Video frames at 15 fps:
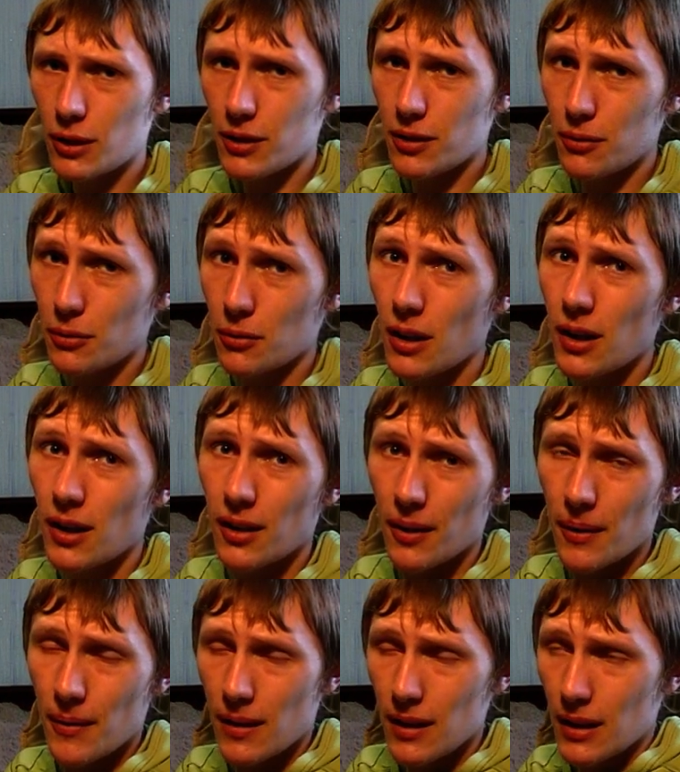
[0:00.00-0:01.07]
эти, ну,
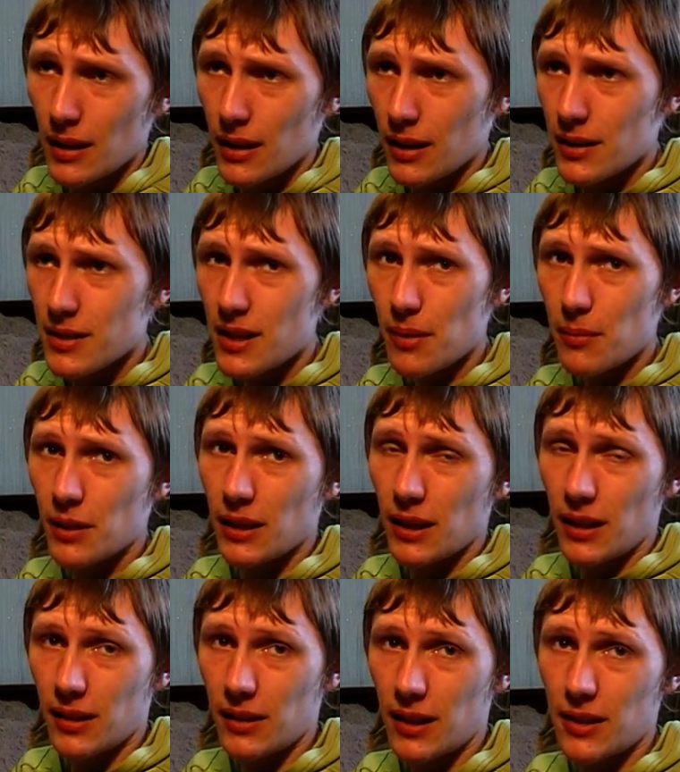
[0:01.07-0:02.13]
термины,
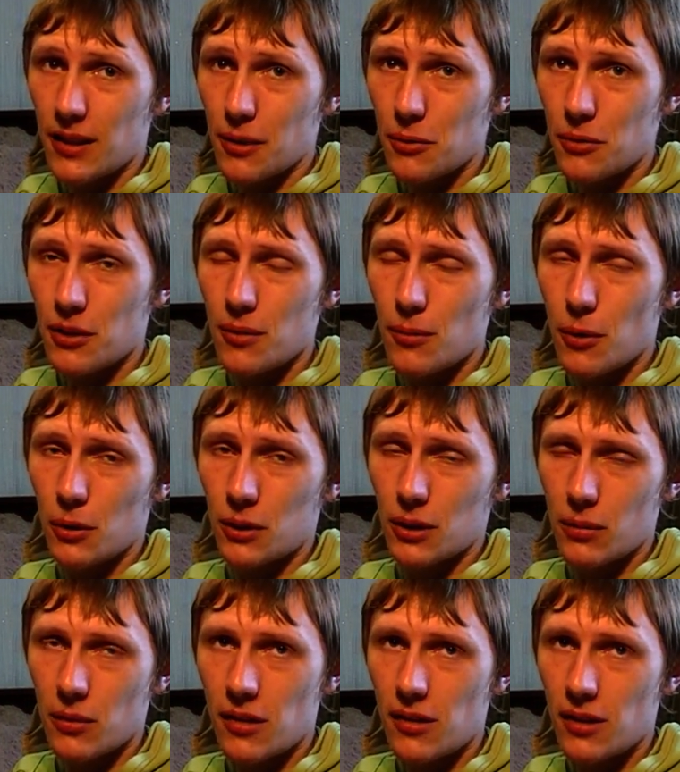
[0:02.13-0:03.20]
знаете, люди не могут
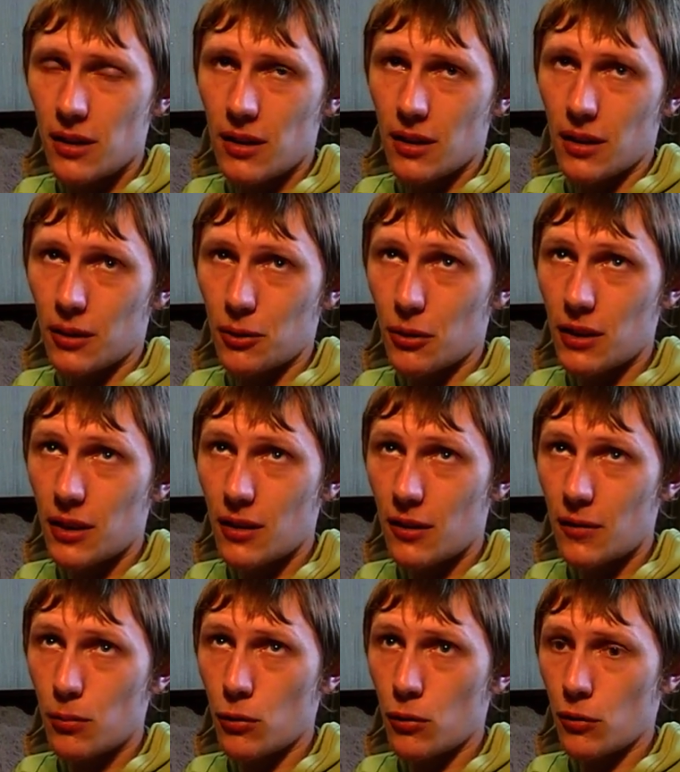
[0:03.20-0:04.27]
объяснить их, но они их
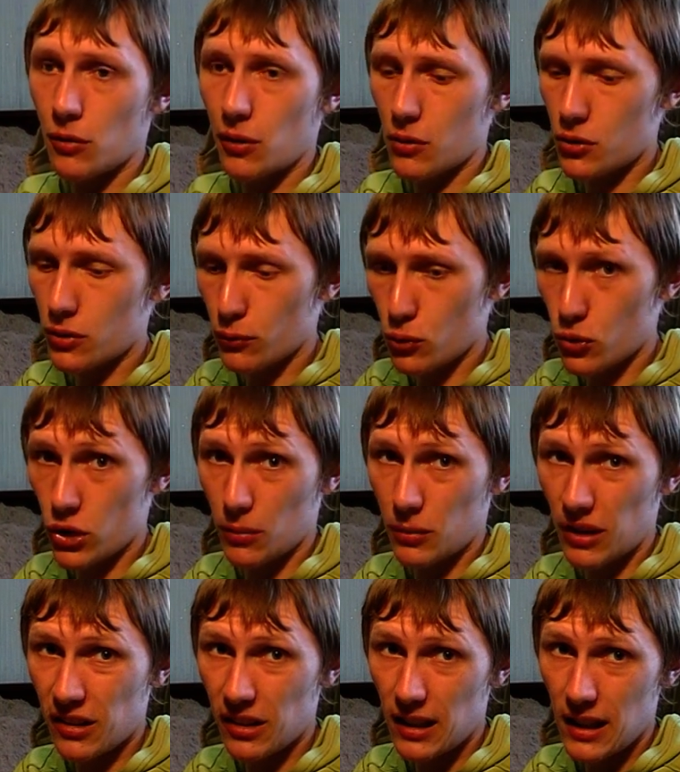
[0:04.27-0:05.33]
используют, потому что в уши им
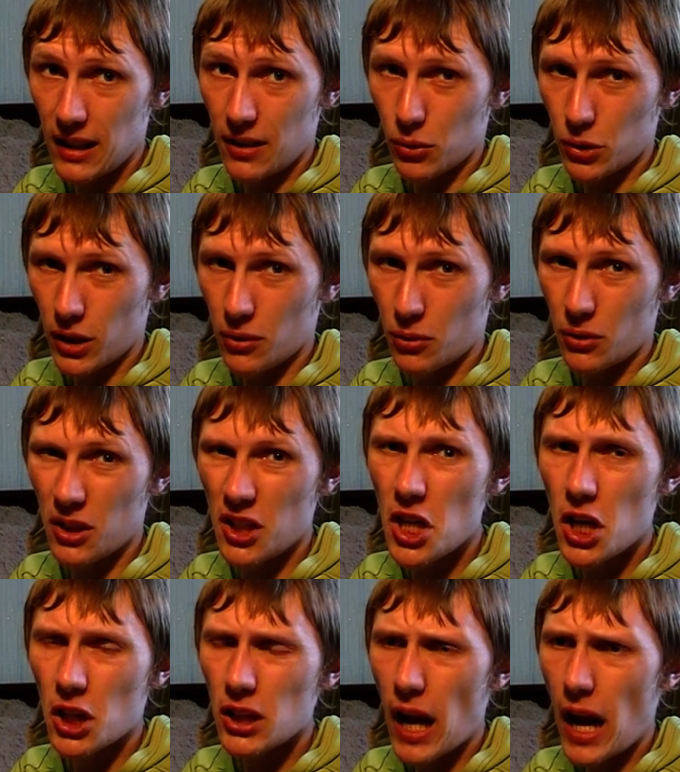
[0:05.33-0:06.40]
насрали, вот эти вот
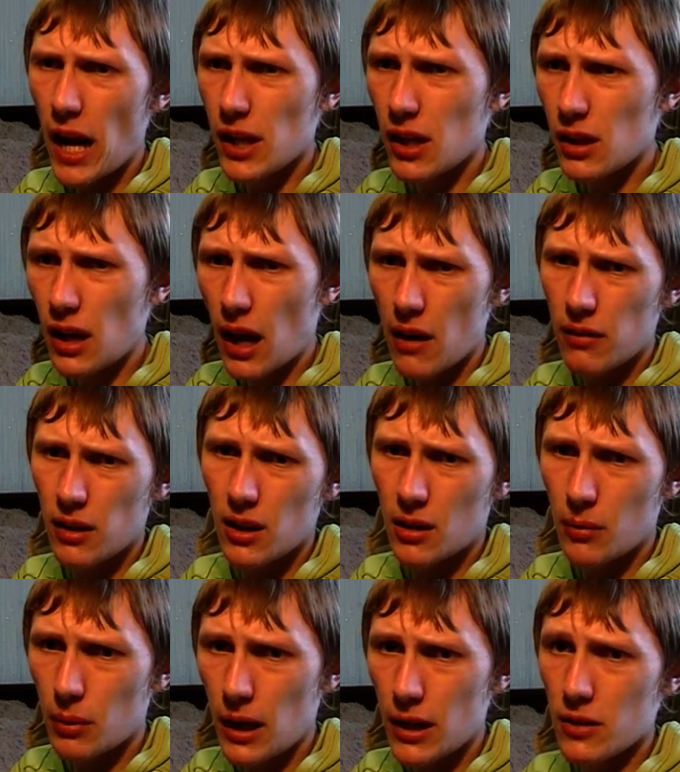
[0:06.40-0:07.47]
технари, гравик,
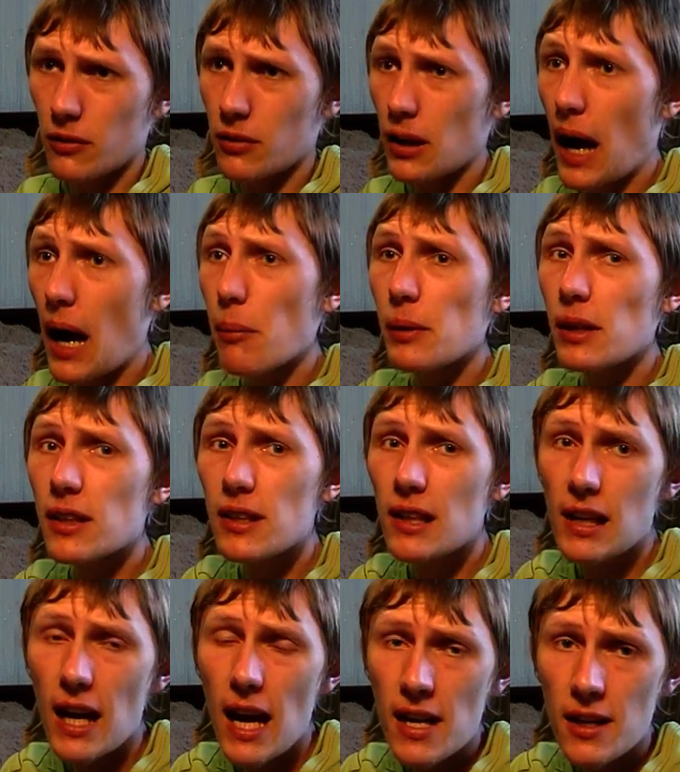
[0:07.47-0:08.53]
пани, вы
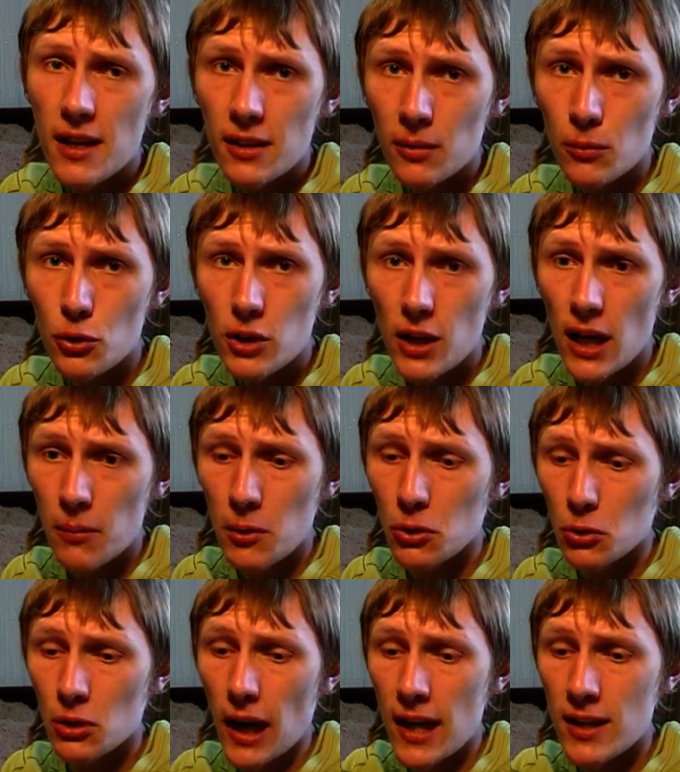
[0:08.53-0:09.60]
определение этому
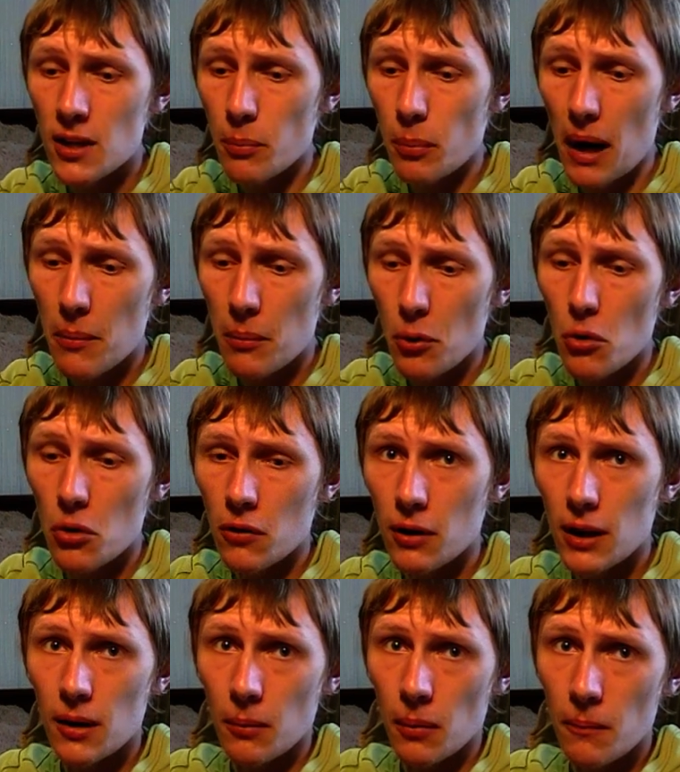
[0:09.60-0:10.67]
термину дайте по
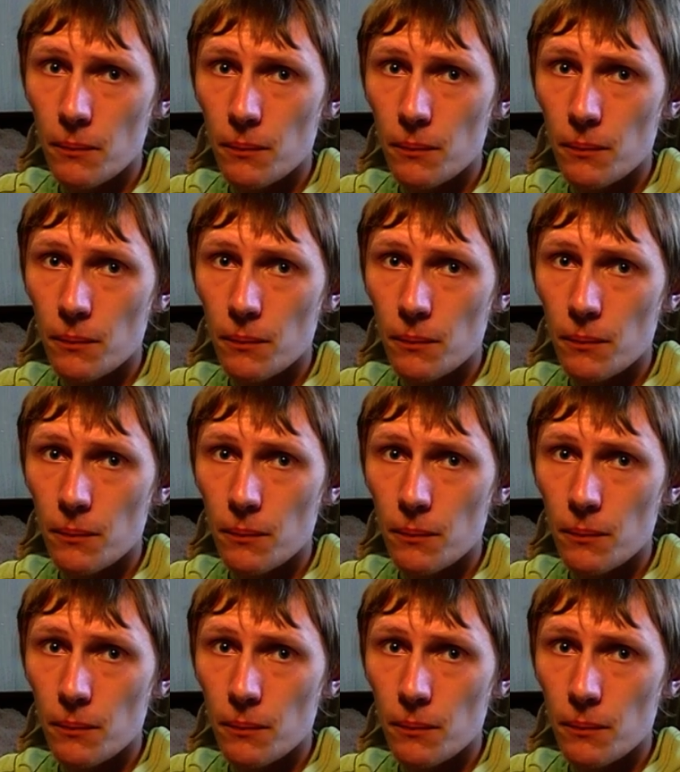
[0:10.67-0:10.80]
буквам.